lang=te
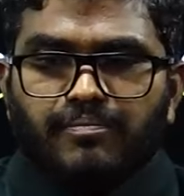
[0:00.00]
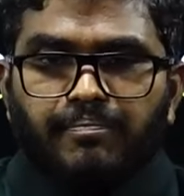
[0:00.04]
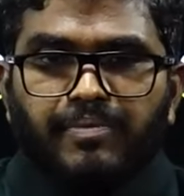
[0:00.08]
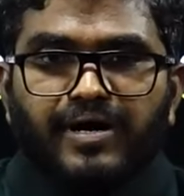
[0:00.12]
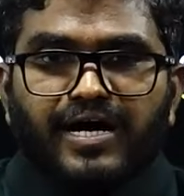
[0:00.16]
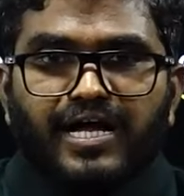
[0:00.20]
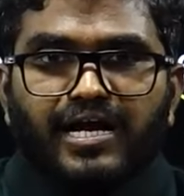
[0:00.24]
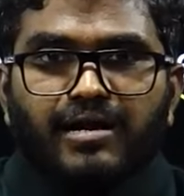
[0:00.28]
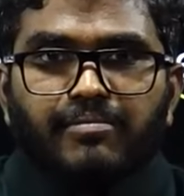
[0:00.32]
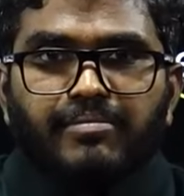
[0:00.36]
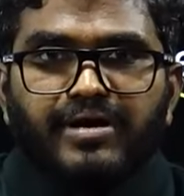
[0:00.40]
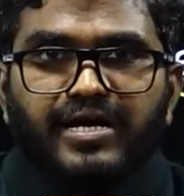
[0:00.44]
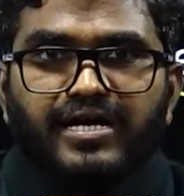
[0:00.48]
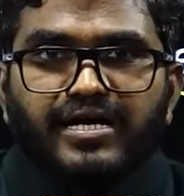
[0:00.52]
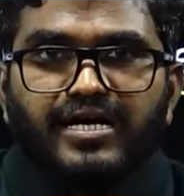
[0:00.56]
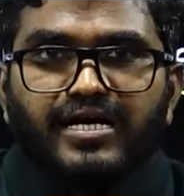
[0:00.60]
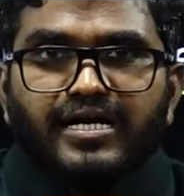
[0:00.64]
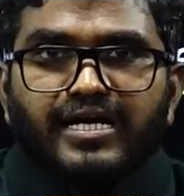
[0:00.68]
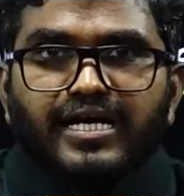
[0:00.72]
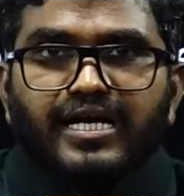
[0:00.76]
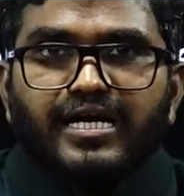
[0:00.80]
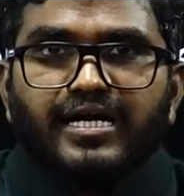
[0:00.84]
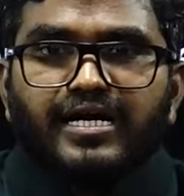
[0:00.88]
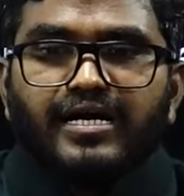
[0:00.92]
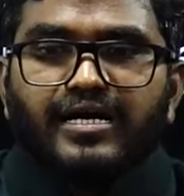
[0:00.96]
పార్లమెంట్
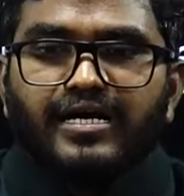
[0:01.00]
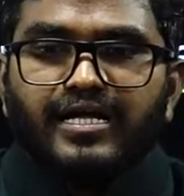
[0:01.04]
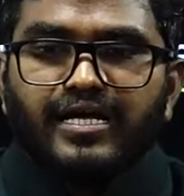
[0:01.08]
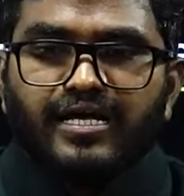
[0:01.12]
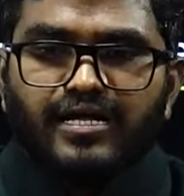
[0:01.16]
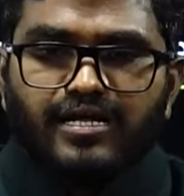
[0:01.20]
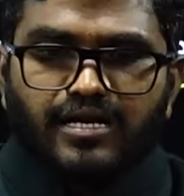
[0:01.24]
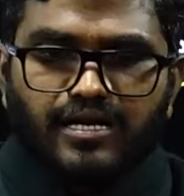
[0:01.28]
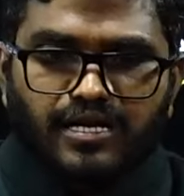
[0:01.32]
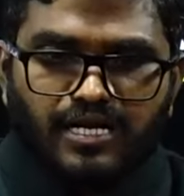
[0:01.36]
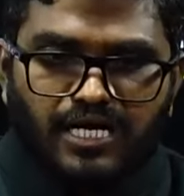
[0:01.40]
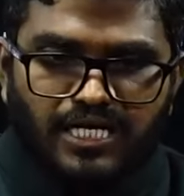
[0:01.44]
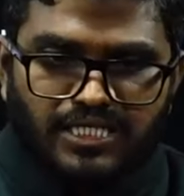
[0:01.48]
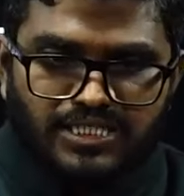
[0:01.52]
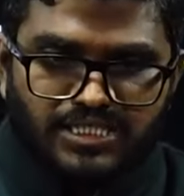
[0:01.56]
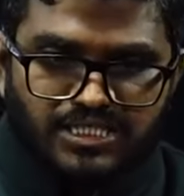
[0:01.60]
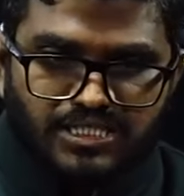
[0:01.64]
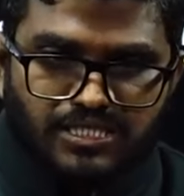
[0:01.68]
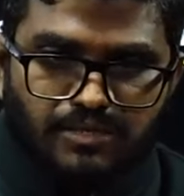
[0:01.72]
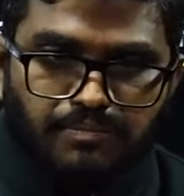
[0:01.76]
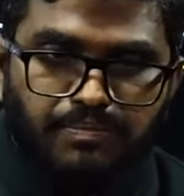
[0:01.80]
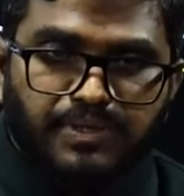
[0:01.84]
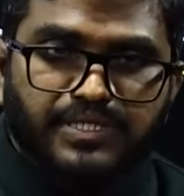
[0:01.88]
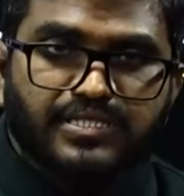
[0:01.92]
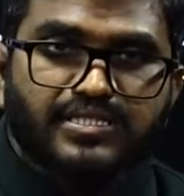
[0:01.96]
అంటే ఏంటంటే
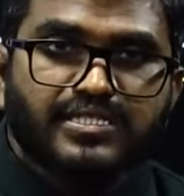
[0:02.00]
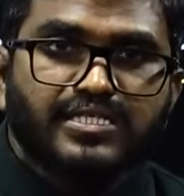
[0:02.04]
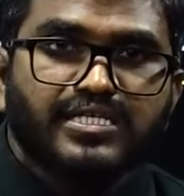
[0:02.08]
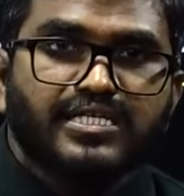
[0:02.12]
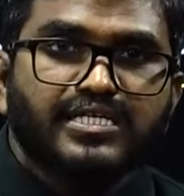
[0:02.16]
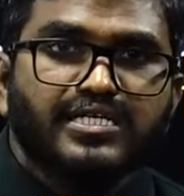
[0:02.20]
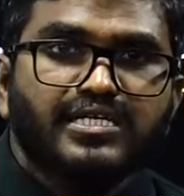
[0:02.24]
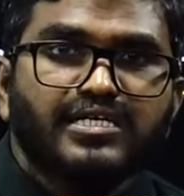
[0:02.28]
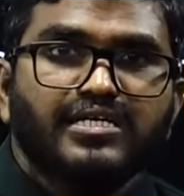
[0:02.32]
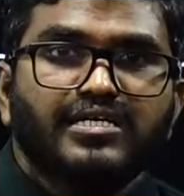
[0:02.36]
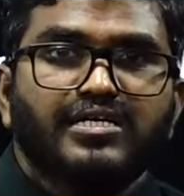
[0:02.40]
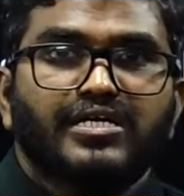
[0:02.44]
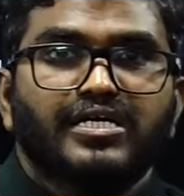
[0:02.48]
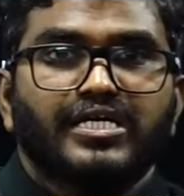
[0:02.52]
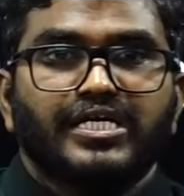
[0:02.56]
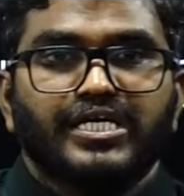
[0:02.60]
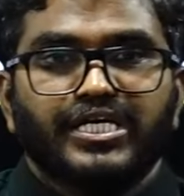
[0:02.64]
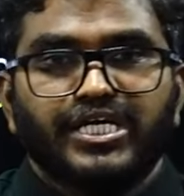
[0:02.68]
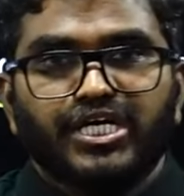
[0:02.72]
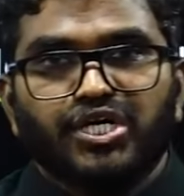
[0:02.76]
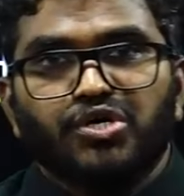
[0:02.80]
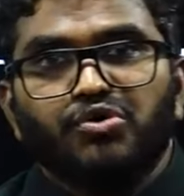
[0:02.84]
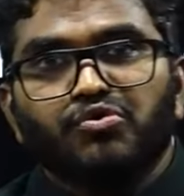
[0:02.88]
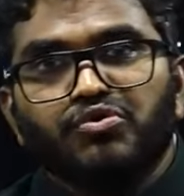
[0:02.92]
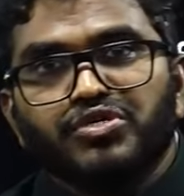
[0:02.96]
రాష్ట్రపతిని
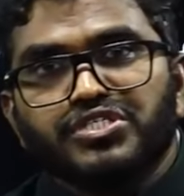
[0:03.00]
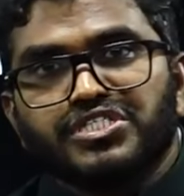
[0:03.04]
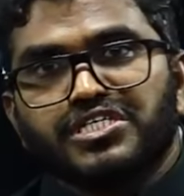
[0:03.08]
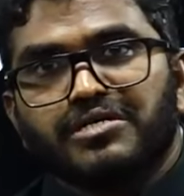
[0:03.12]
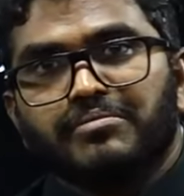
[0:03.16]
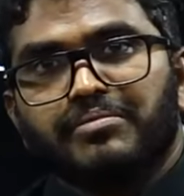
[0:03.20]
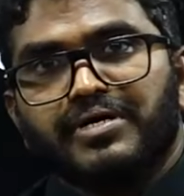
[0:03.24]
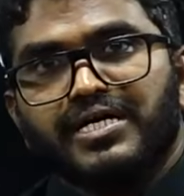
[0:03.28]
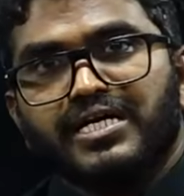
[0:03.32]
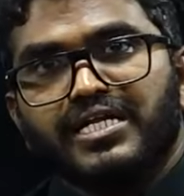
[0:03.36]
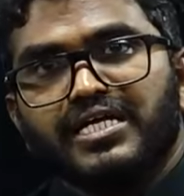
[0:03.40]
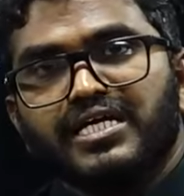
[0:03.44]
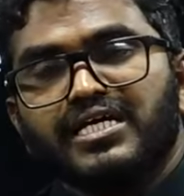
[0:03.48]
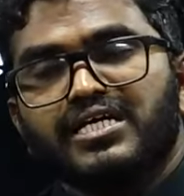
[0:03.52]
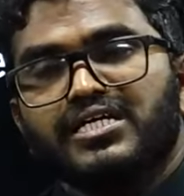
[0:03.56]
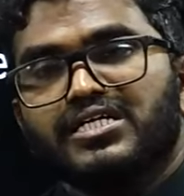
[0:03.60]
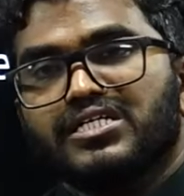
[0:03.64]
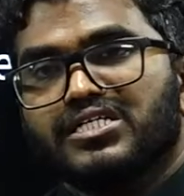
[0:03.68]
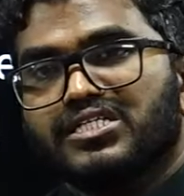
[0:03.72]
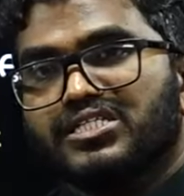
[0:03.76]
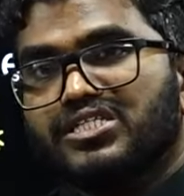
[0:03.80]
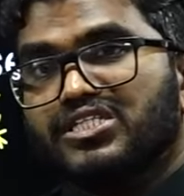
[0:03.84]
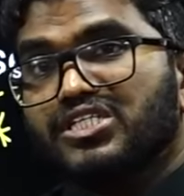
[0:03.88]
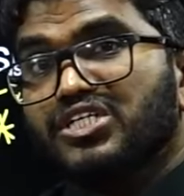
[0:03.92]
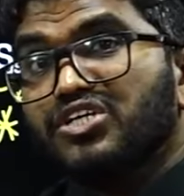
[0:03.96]
ఎగువ సభని
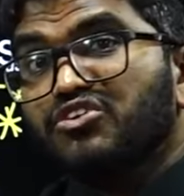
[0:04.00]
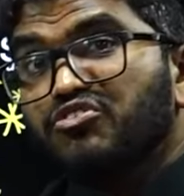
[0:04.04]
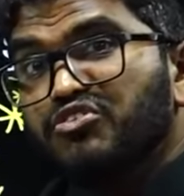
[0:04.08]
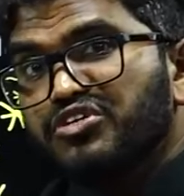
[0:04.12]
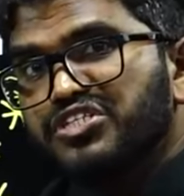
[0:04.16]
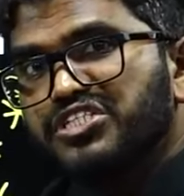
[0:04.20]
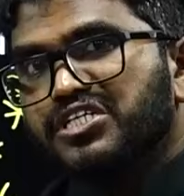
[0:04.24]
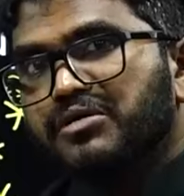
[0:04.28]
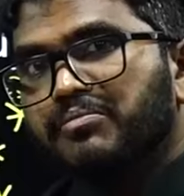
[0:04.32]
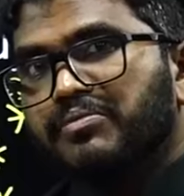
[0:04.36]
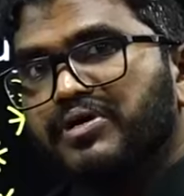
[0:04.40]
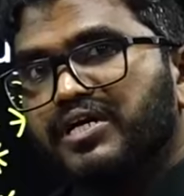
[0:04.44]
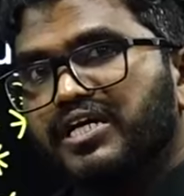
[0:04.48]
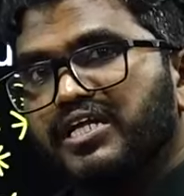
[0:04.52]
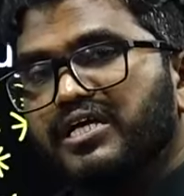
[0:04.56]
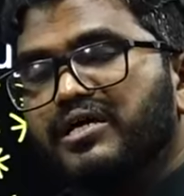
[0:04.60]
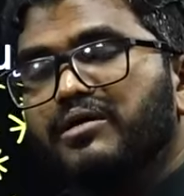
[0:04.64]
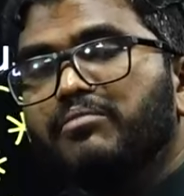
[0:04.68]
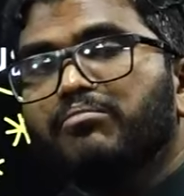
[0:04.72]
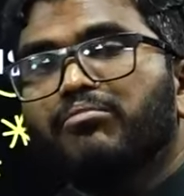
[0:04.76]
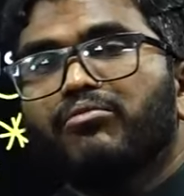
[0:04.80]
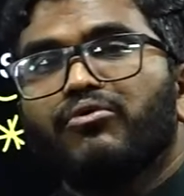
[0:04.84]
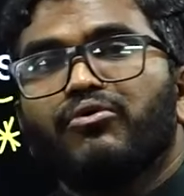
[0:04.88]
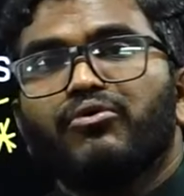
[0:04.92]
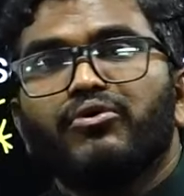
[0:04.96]
దిగువ సభని
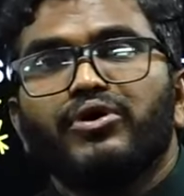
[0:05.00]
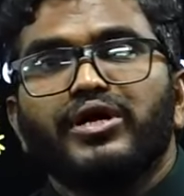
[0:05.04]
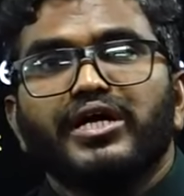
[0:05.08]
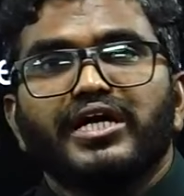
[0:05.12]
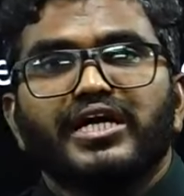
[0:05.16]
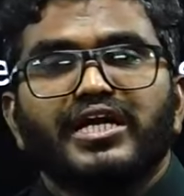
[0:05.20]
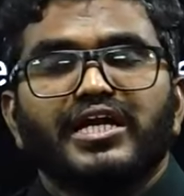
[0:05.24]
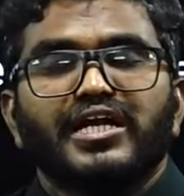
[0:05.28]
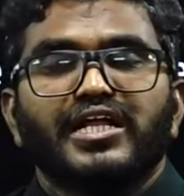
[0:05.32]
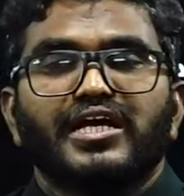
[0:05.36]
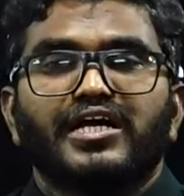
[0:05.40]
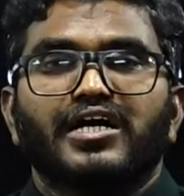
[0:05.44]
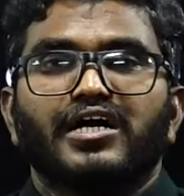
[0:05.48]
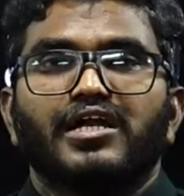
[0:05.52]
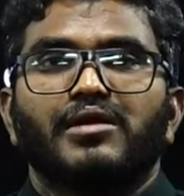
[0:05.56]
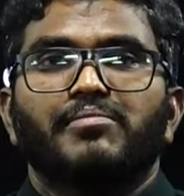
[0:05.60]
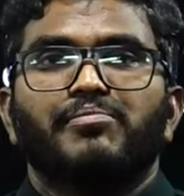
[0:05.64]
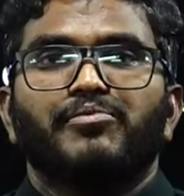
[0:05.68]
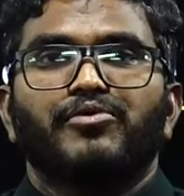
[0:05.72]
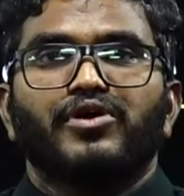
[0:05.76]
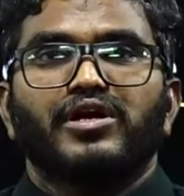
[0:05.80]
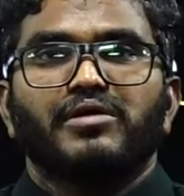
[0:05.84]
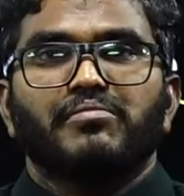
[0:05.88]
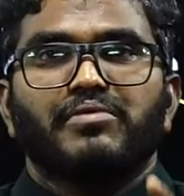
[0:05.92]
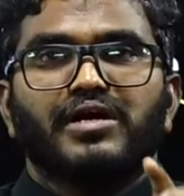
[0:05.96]
మూడింటిని
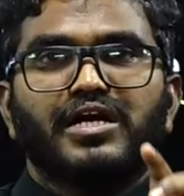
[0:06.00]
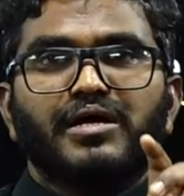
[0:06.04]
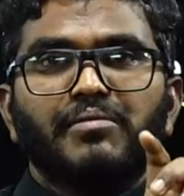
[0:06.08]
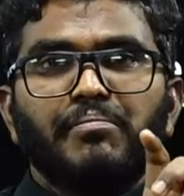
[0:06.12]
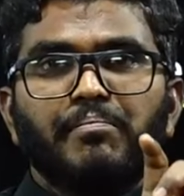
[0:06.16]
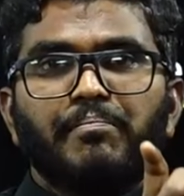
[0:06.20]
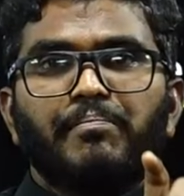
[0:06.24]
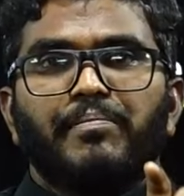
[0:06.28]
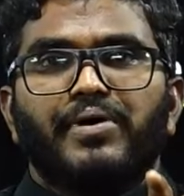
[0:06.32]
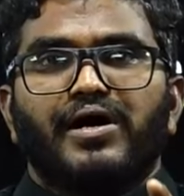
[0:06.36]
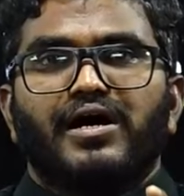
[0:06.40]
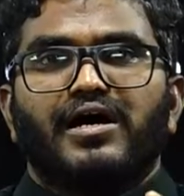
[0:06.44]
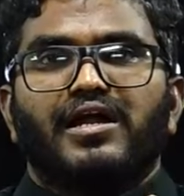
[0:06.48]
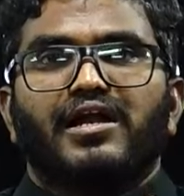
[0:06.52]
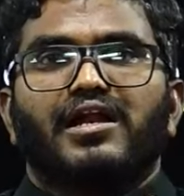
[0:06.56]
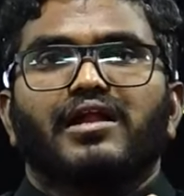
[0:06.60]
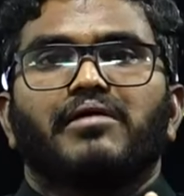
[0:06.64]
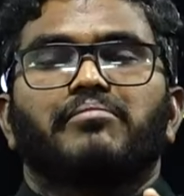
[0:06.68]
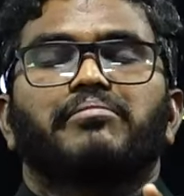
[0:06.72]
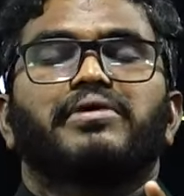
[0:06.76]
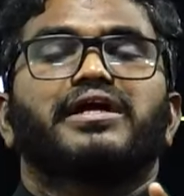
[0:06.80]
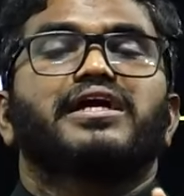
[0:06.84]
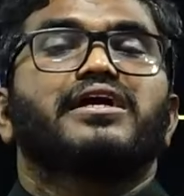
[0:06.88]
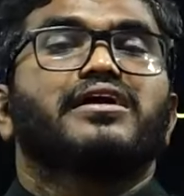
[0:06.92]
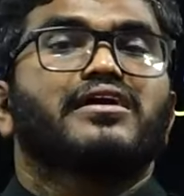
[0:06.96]
కలుపుకొని మనం
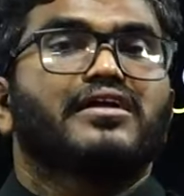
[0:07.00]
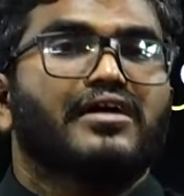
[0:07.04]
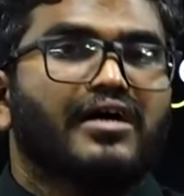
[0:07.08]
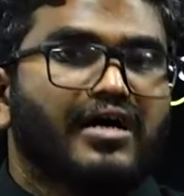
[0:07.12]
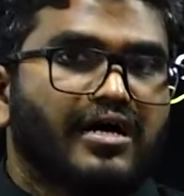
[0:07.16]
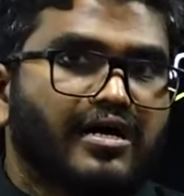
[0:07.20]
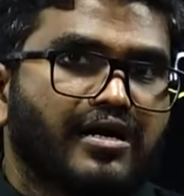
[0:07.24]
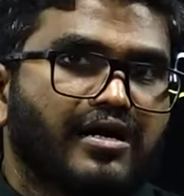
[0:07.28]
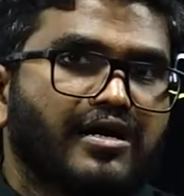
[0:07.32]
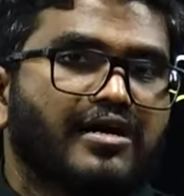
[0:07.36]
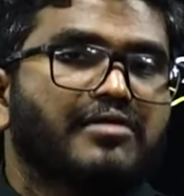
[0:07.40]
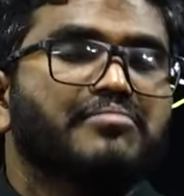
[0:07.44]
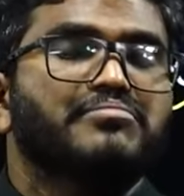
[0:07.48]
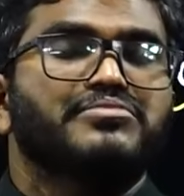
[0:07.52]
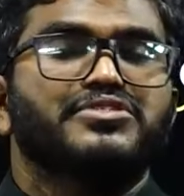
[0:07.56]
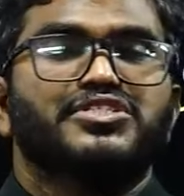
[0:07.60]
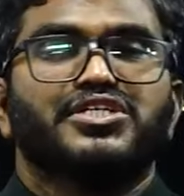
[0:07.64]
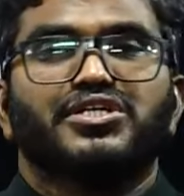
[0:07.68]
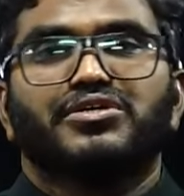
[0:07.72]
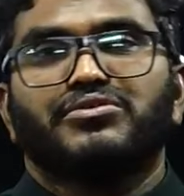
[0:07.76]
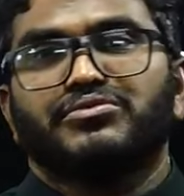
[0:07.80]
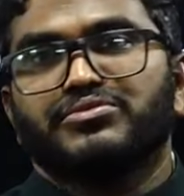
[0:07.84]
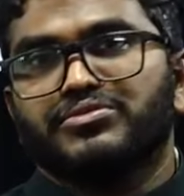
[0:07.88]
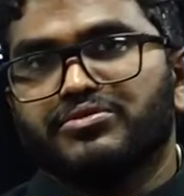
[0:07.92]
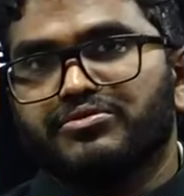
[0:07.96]
పార్లమెంట్ అనడం
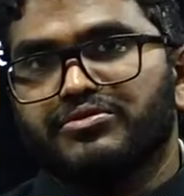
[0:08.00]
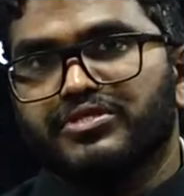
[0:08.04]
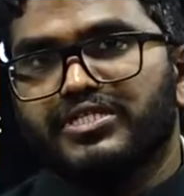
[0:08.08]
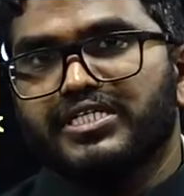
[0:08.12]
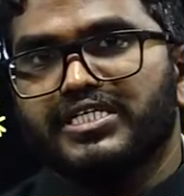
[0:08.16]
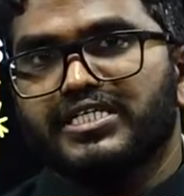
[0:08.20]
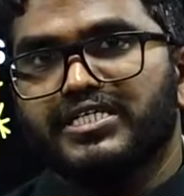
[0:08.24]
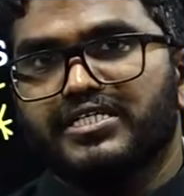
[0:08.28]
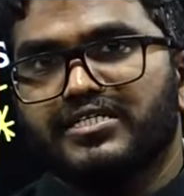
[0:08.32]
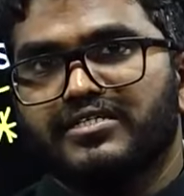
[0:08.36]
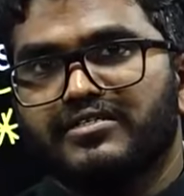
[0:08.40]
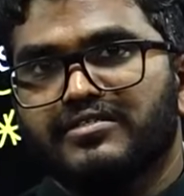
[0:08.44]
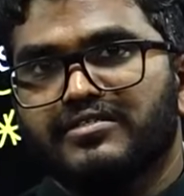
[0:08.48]
జరుగుతుంది